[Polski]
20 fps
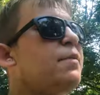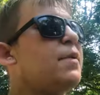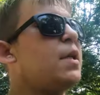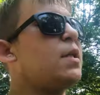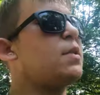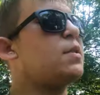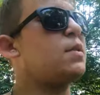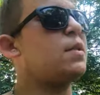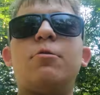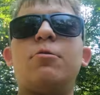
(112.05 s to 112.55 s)
Tak
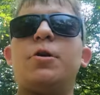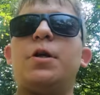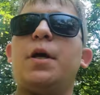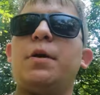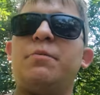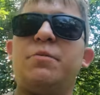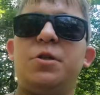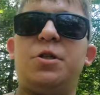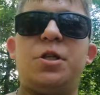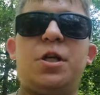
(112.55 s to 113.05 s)
więc
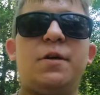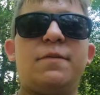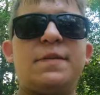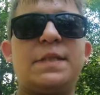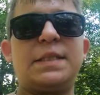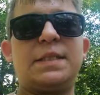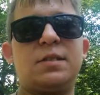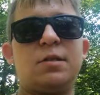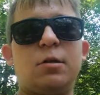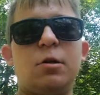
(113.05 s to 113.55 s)
kierujemy się w
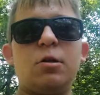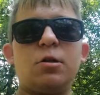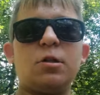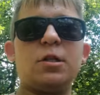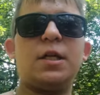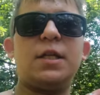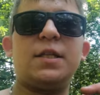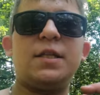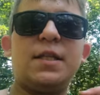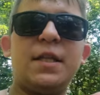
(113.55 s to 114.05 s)

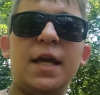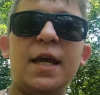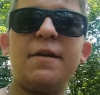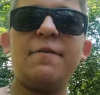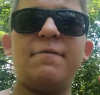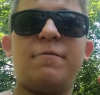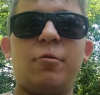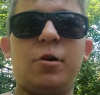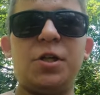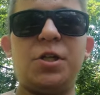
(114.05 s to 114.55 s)
stronę
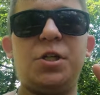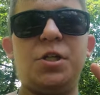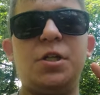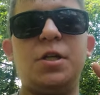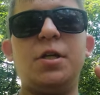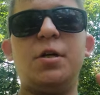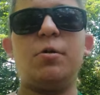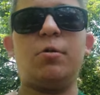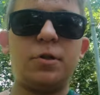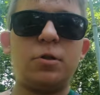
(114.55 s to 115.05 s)
tej właśnie